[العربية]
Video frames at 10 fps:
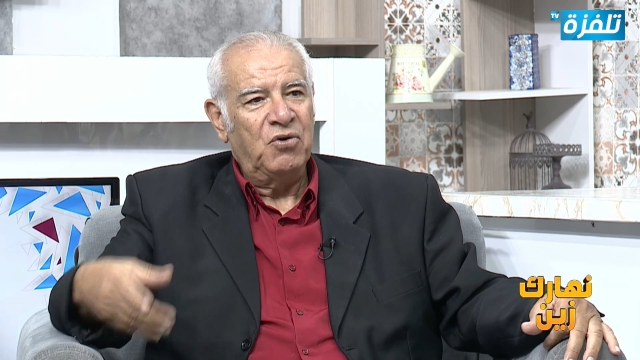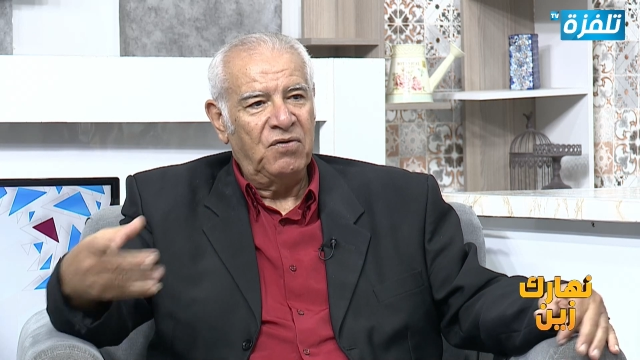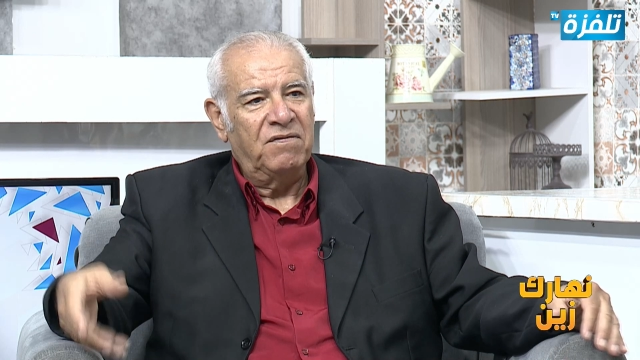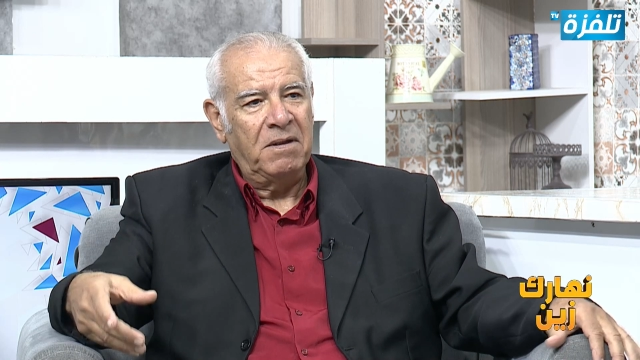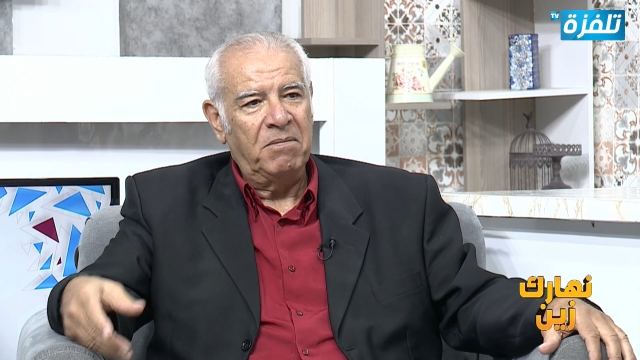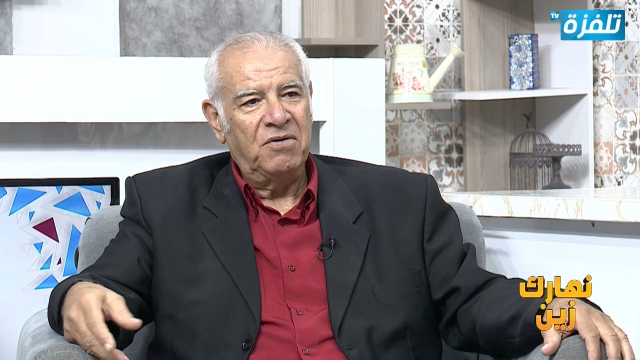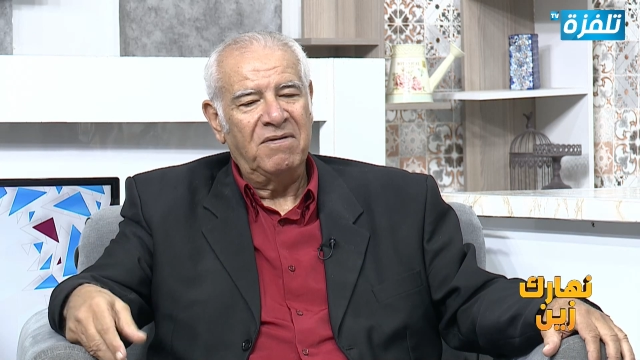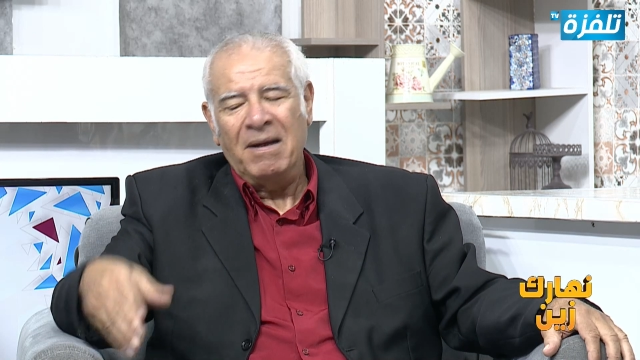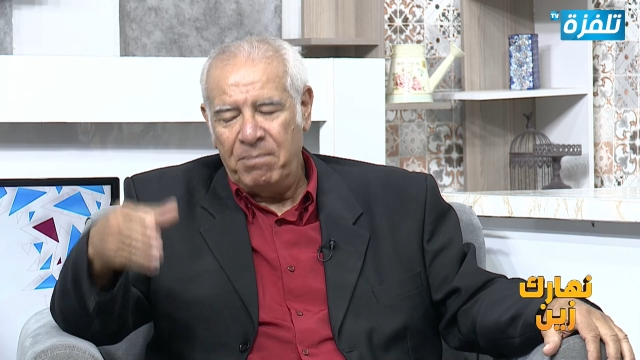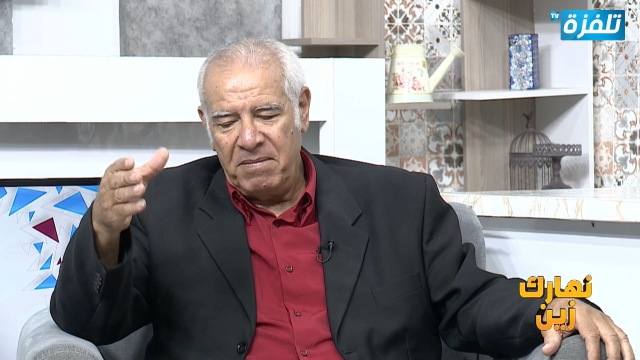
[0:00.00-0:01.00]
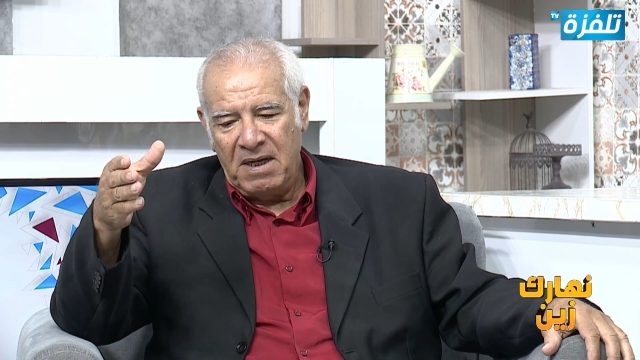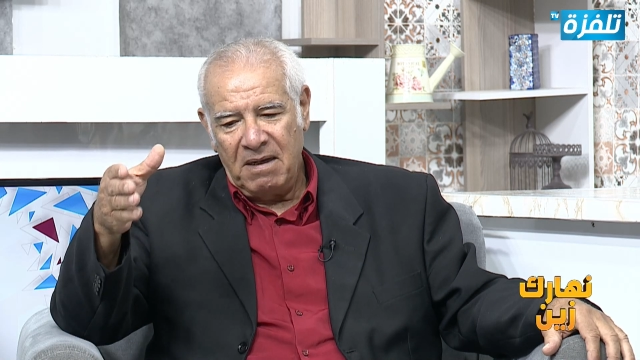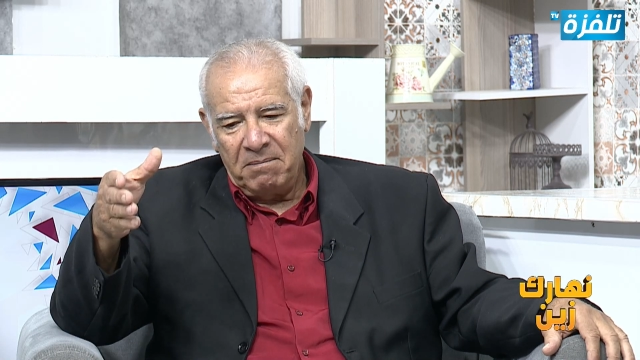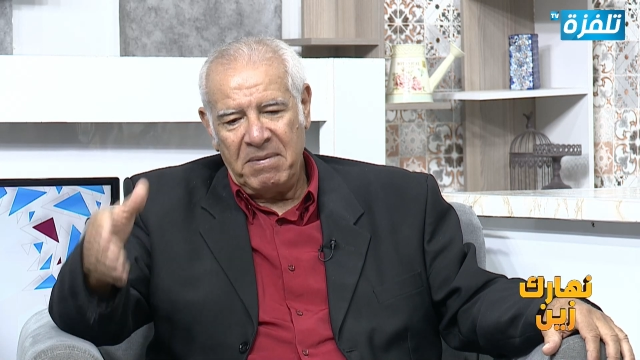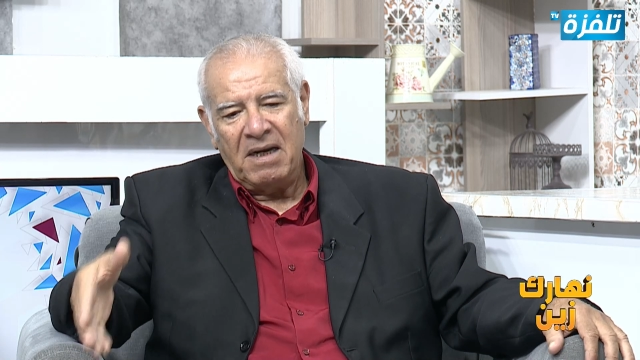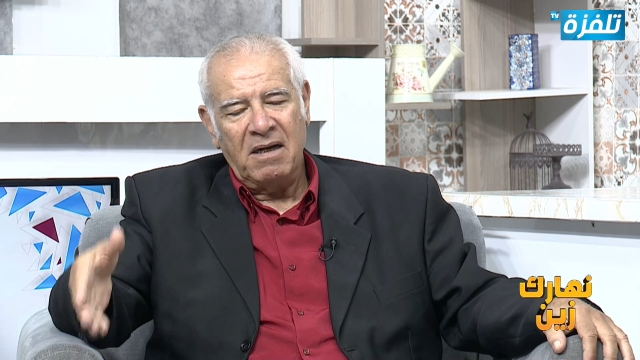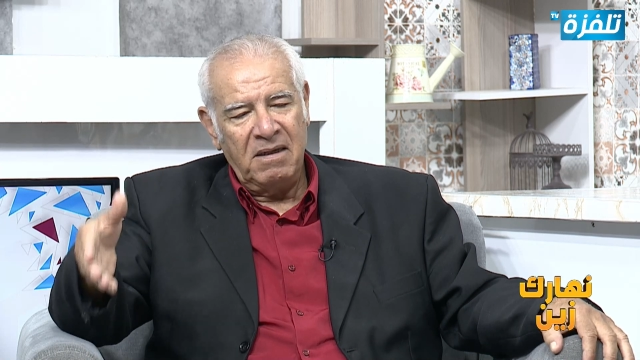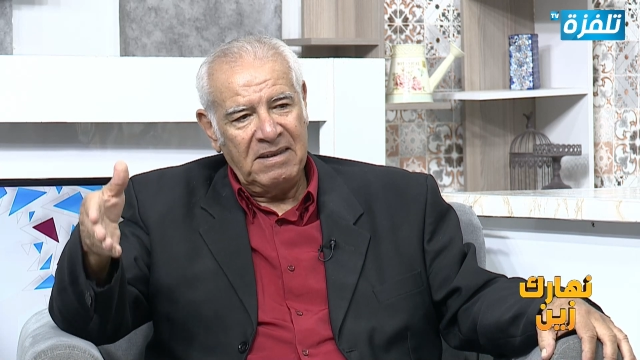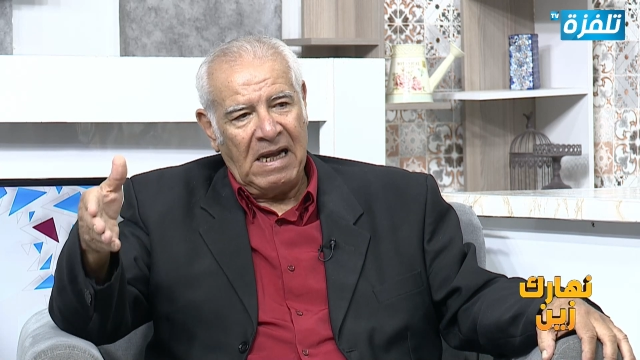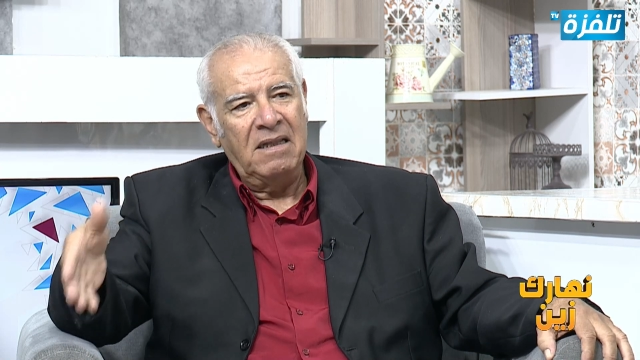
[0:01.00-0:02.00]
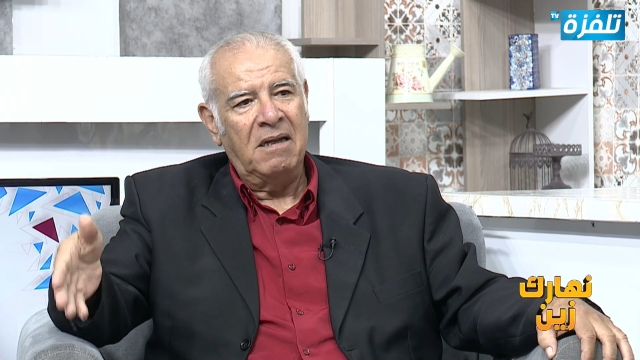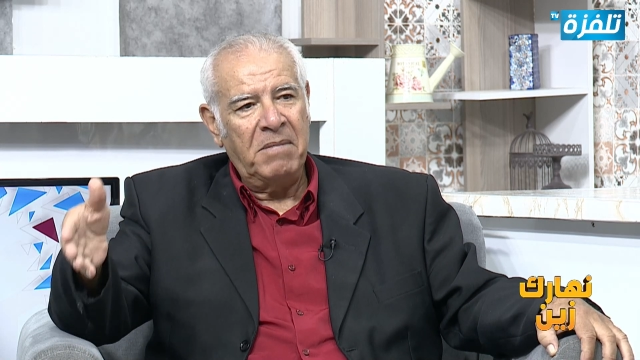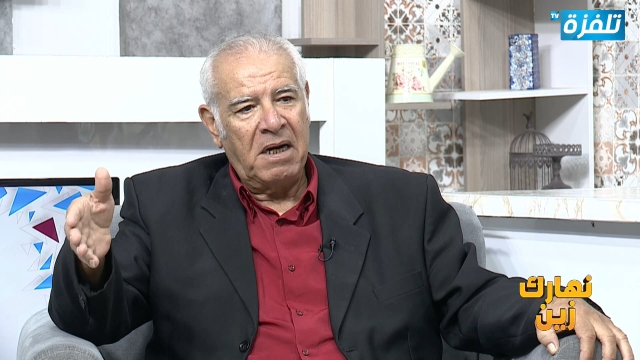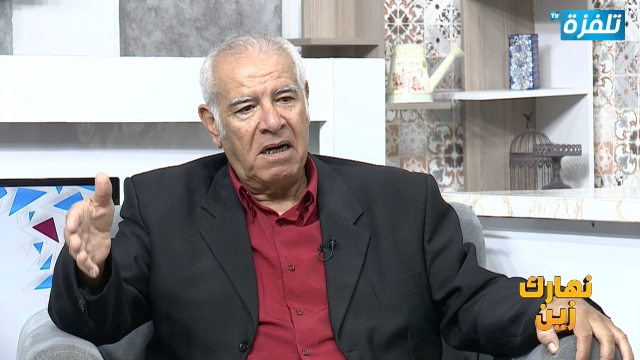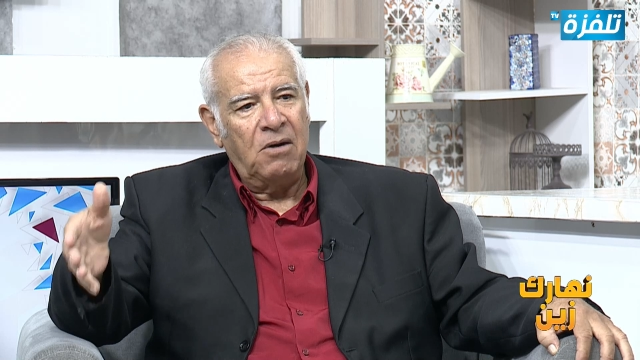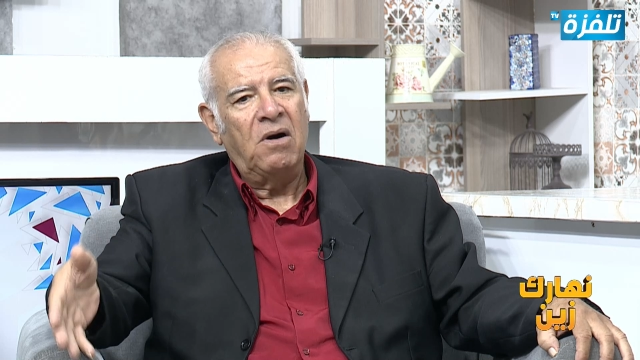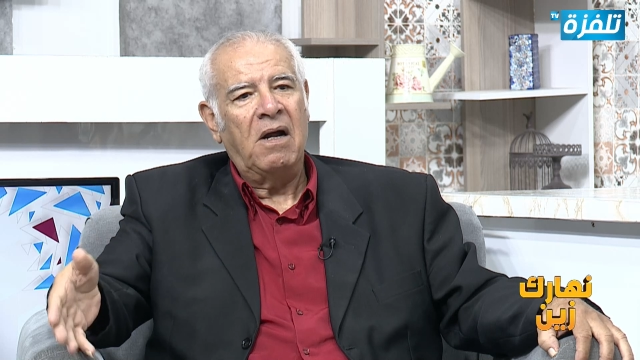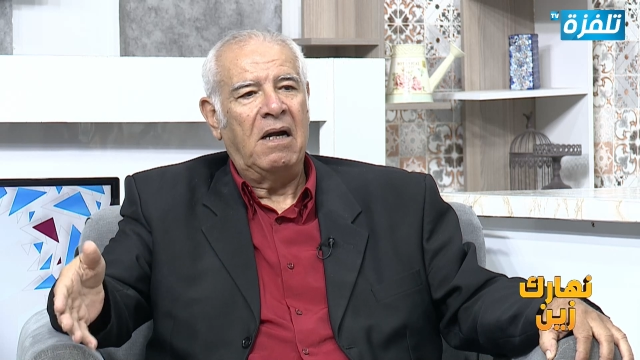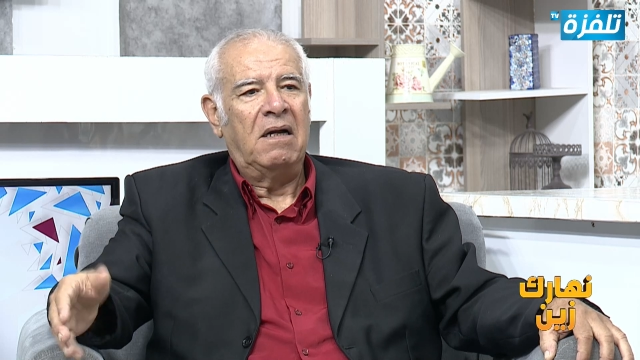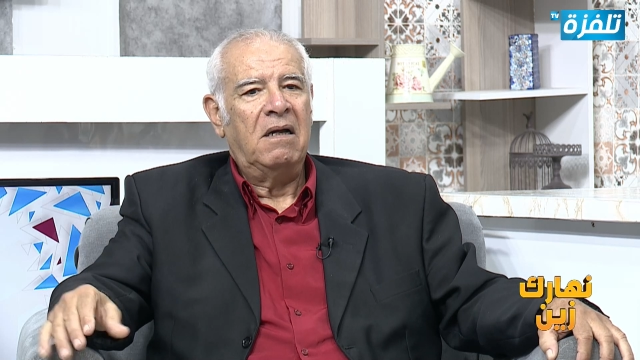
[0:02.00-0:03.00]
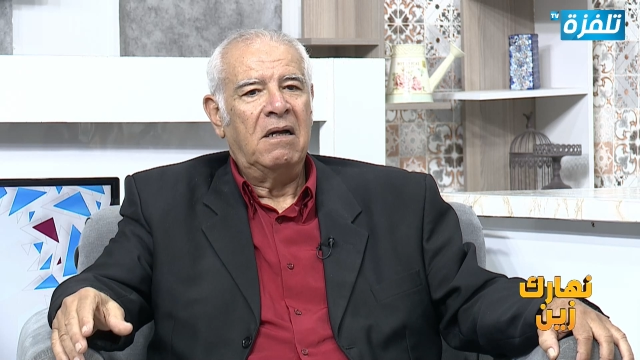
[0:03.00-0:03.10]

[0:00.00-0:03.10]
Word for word: نشوف نحب نشوف نحب مره نتعدى مره اخرى